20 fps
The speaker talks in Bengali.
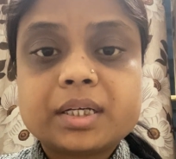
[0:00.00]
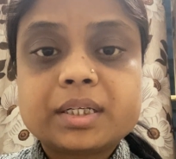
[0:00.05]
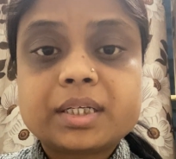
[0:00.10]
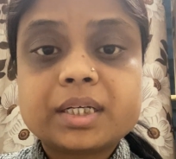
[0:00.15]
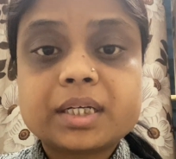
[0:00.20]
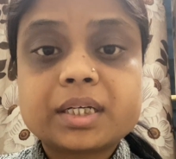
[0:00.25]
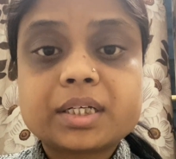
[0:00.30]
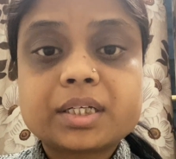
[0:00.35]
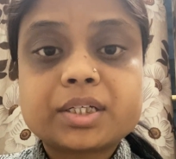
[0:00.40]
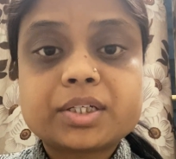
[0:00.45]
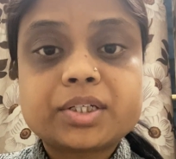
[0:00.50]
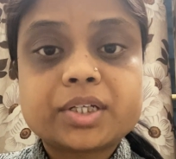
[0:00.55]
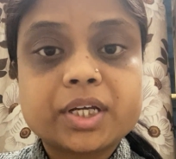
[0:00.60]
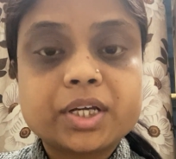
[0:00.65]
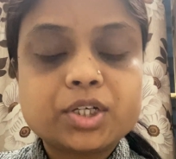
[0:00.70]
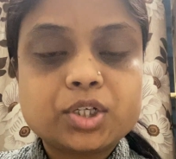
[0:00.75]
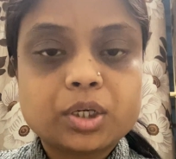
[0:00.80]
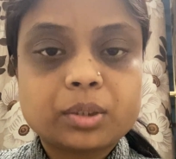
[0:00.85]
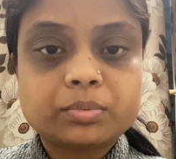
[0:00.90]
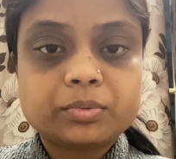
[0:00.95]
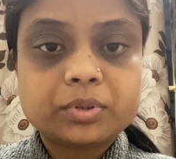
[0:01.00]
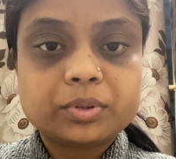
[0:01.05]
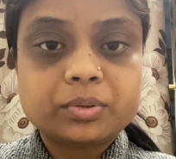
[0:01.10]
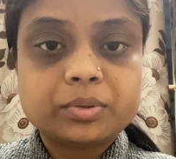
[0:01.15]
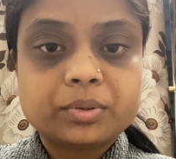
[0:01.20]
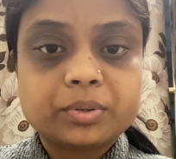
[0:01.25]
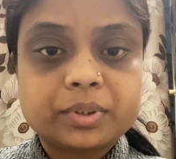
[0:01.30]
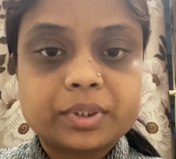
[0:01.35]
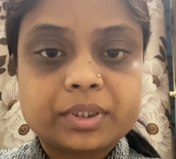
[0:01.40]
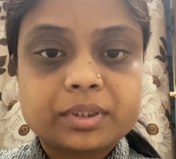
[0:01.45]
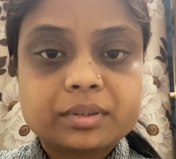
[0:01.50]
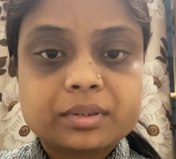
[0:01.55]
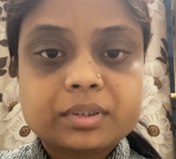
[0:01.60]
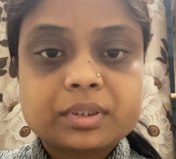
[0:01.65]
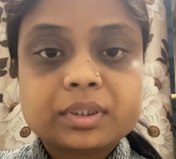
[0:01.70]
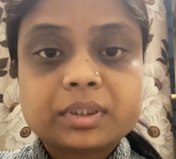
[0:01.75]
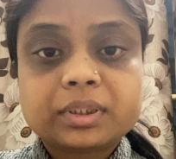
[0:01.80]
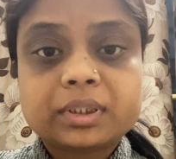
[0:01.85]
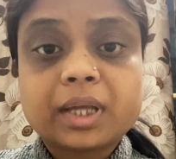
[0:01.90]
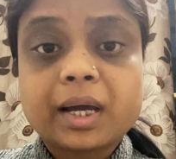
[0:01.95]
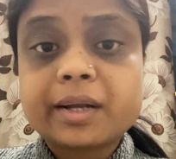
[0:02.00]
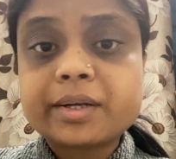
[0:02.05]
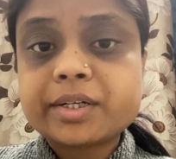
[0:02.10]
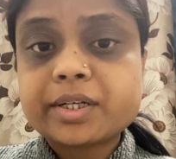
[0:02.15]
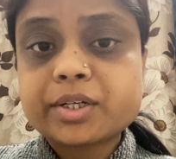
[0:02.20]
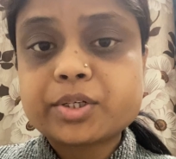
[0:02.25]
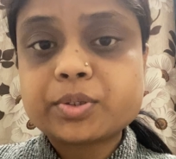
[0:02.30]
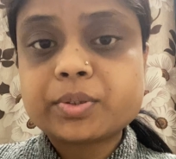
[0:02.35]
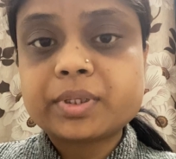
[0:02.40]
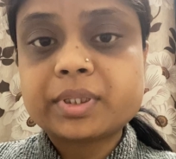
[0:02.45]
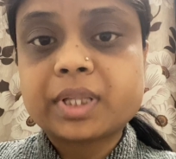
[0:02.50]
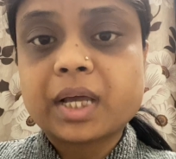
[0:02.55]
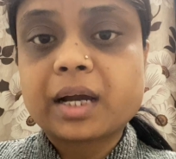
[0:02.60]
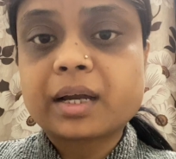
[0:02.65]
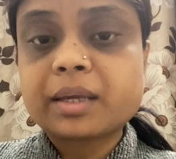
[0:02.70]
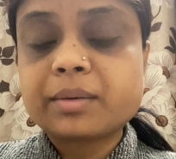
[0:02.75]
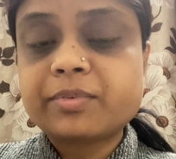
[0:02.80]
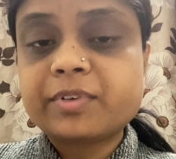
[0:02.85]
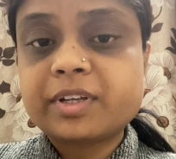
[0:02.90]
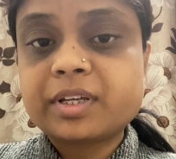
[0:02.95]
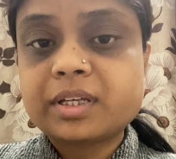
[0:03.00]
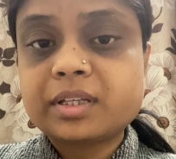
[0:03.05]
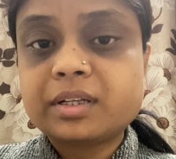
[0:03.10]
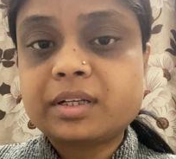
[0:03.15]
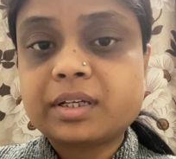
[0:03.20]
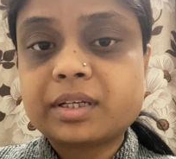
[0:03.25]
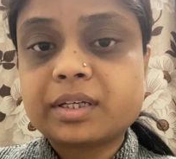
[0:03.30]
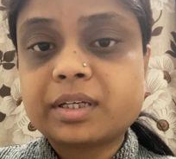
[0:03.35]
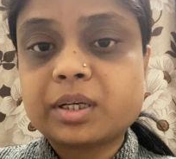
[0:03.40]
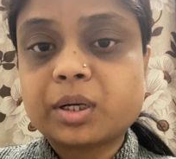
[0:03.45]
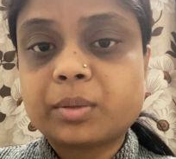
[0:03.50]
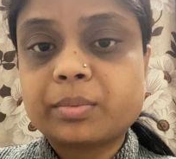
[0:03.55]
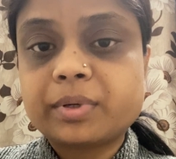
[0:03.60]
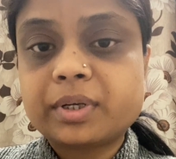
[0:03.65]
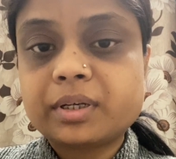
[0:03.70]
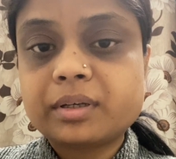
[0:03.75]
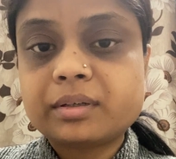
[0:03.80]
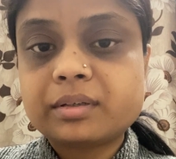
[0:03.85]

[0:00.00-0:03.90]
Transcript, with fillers: ঠিক সেই শব্দগুলোই তার শাশুড়ি তাকে ফিরিয়ে দিলে কি হবে